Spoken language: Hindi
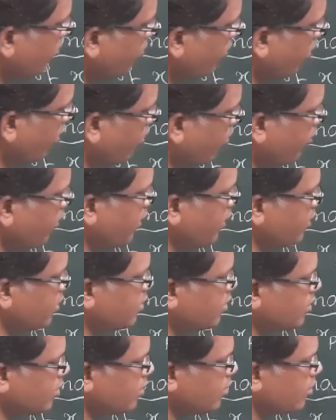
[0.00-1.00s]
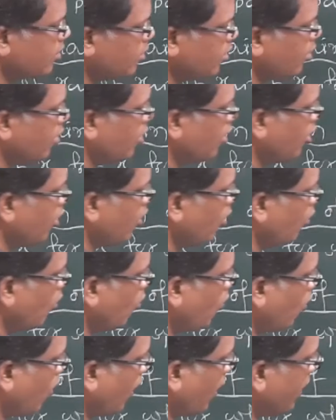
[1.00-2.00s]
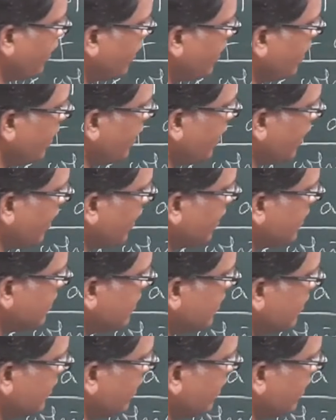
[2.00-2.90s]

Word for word: for which y is